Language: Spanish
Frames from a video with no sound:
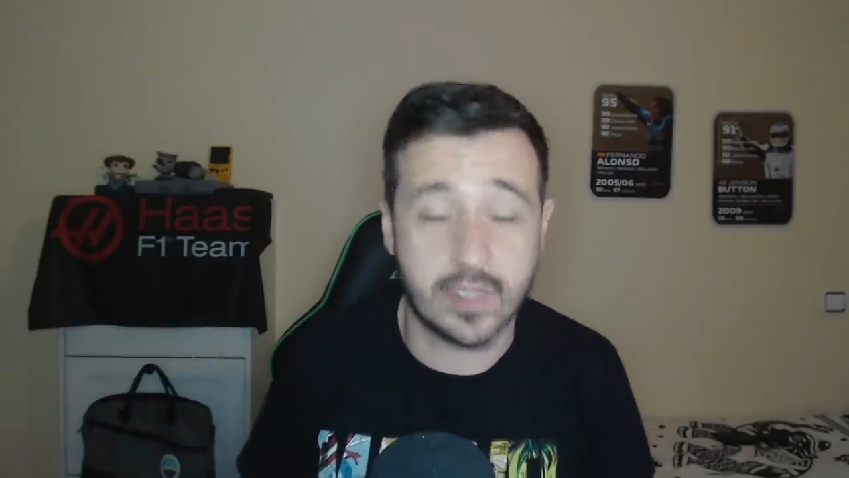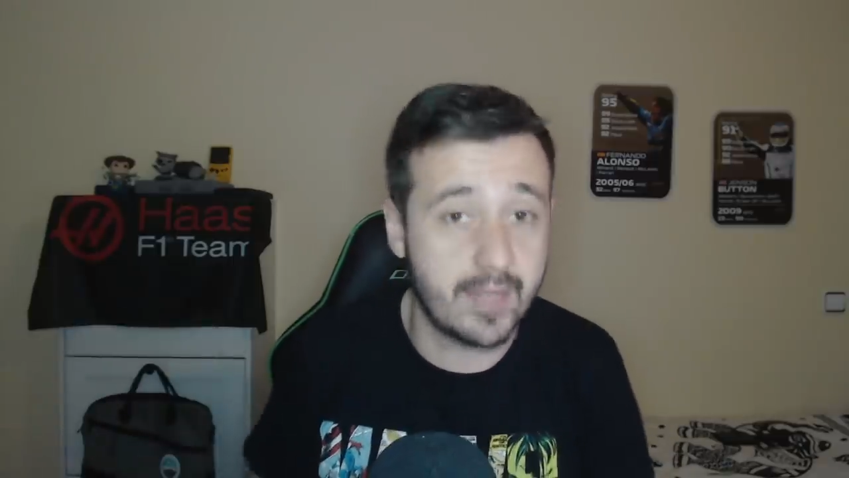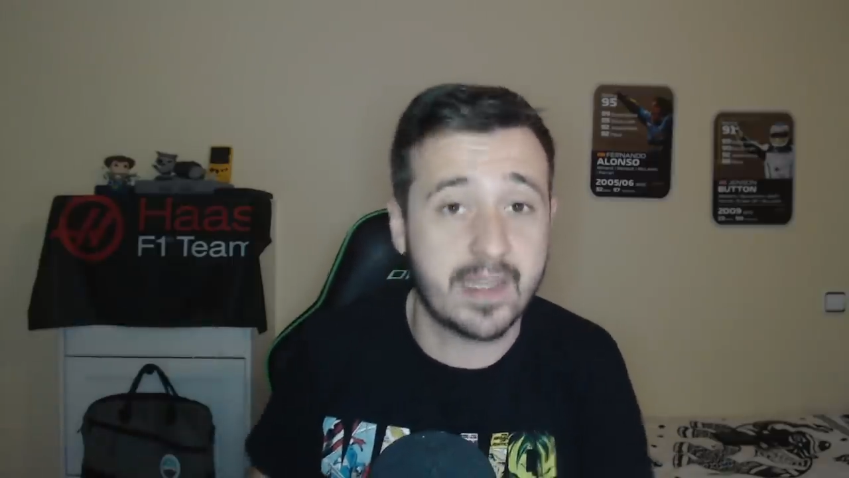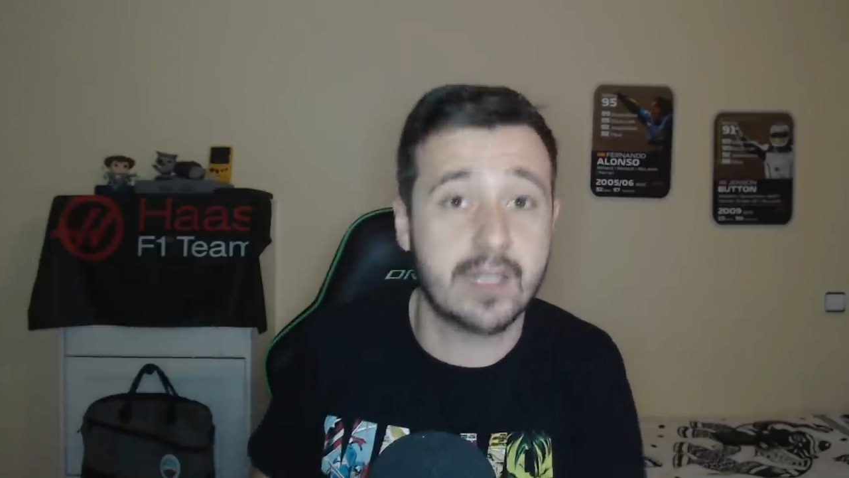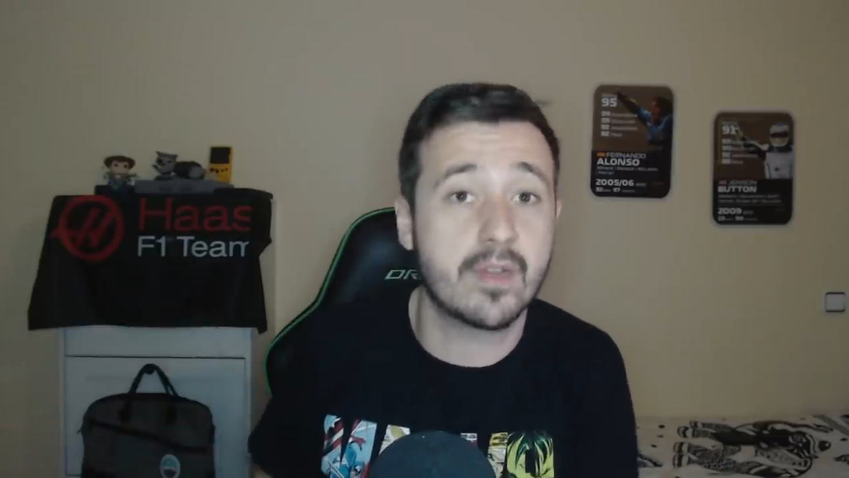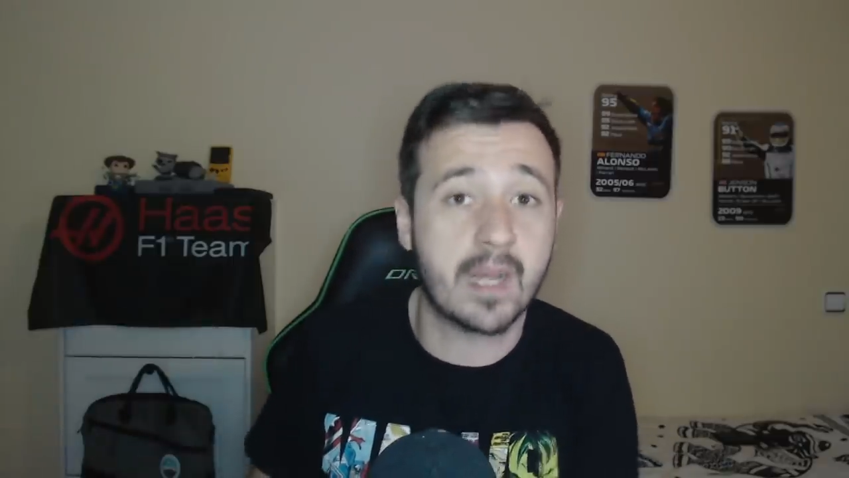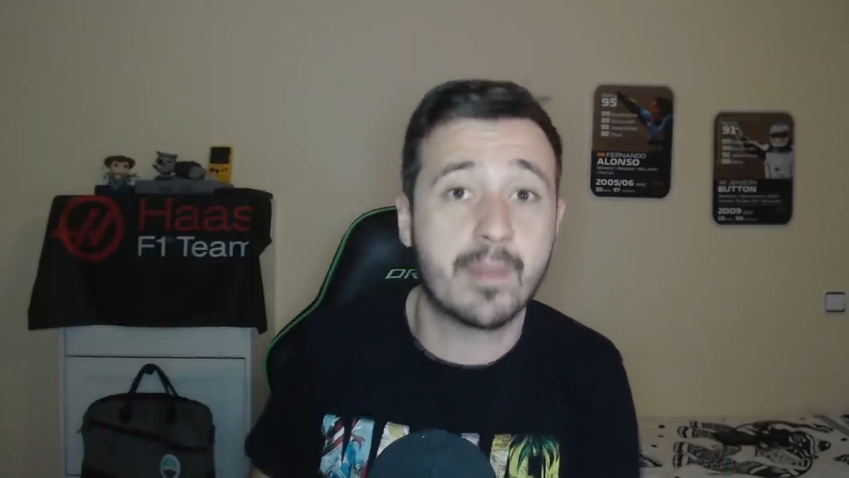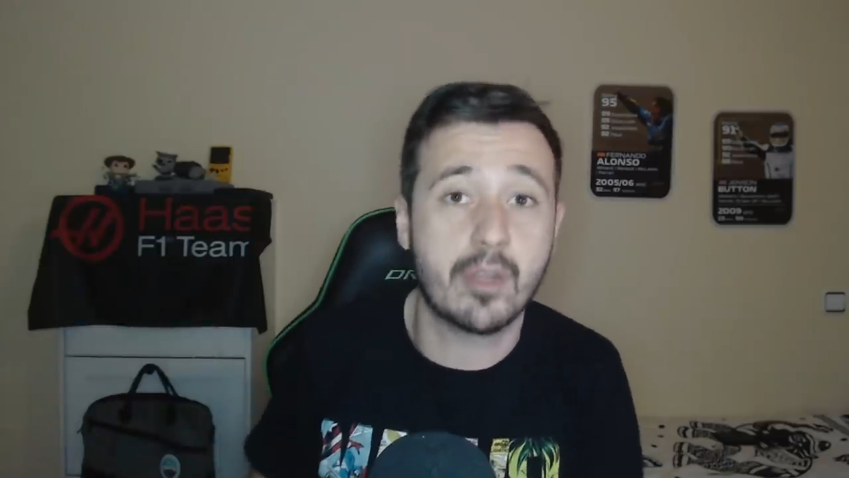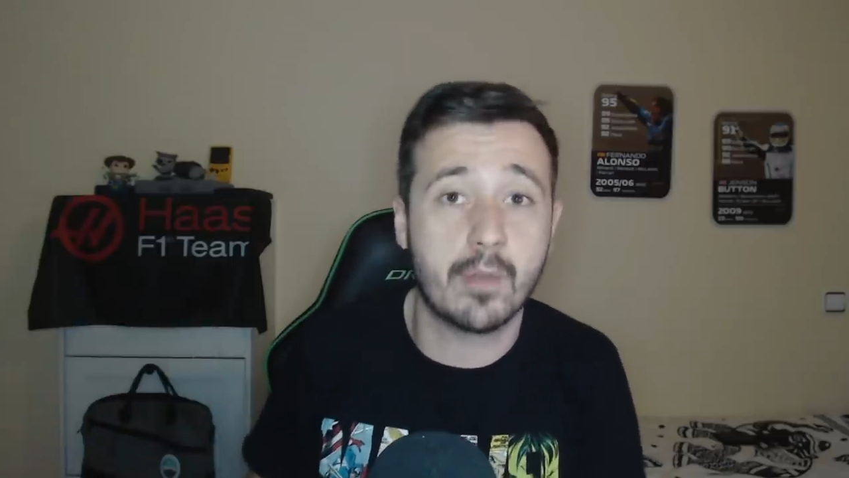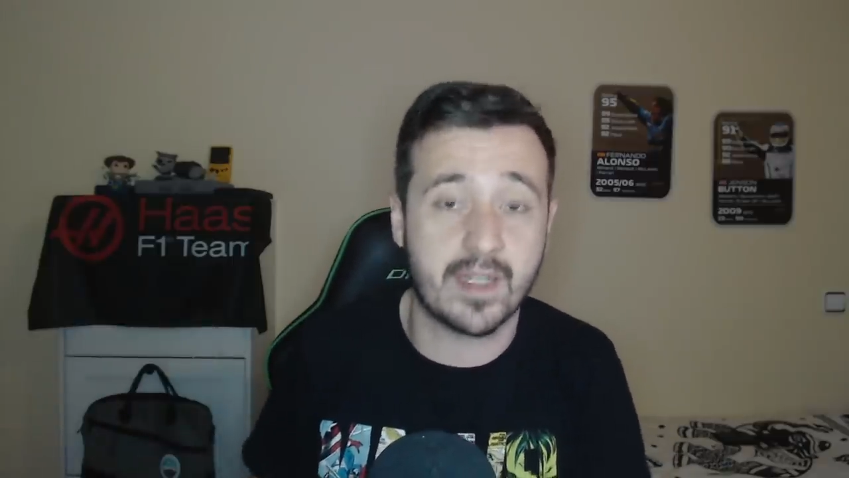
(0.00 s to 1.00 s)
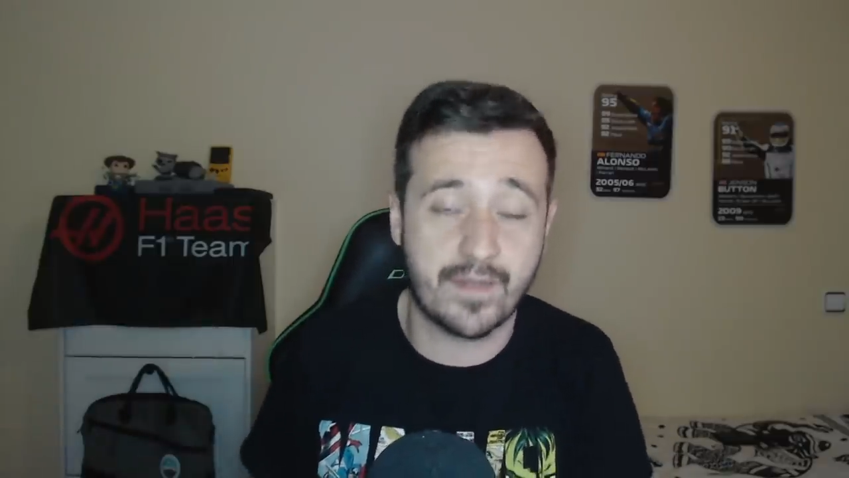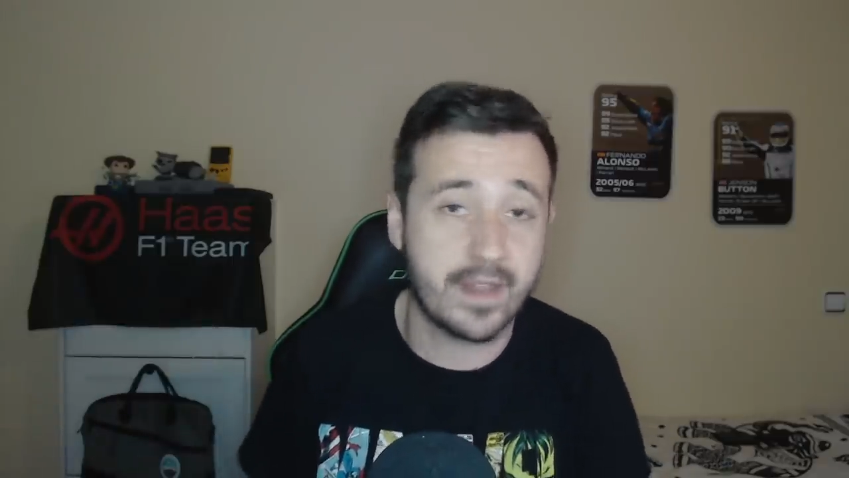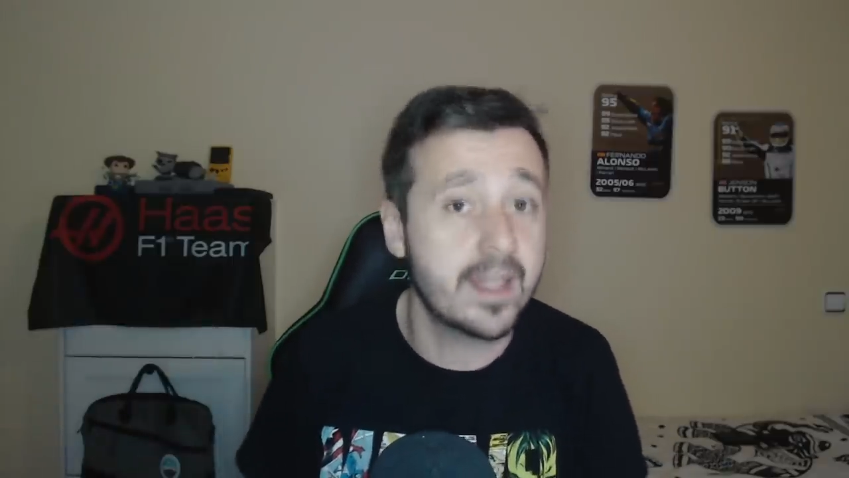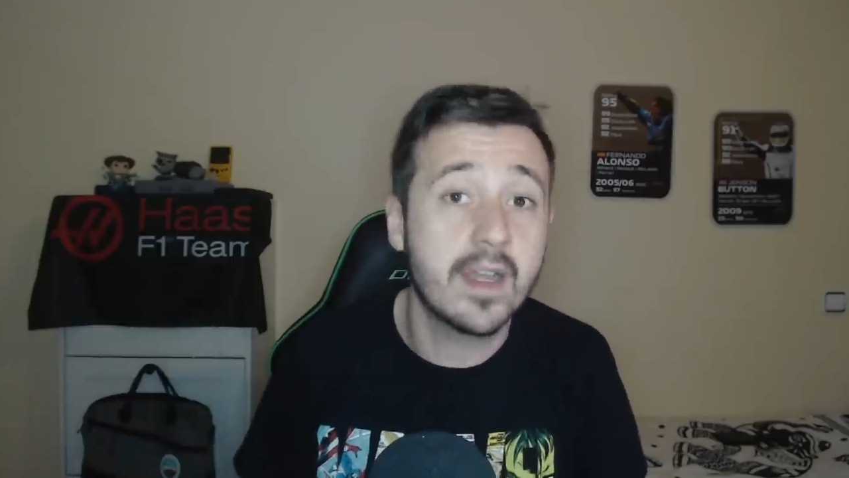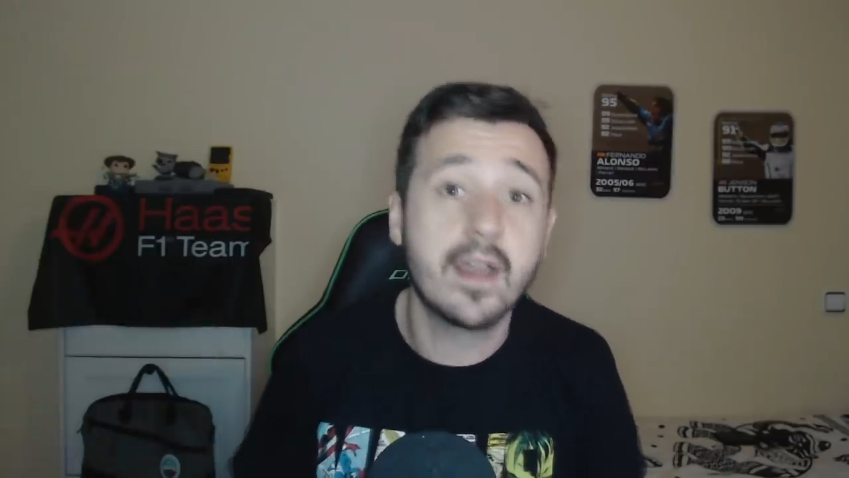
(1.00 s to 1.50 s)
Lleva siendo el capítulo más fácil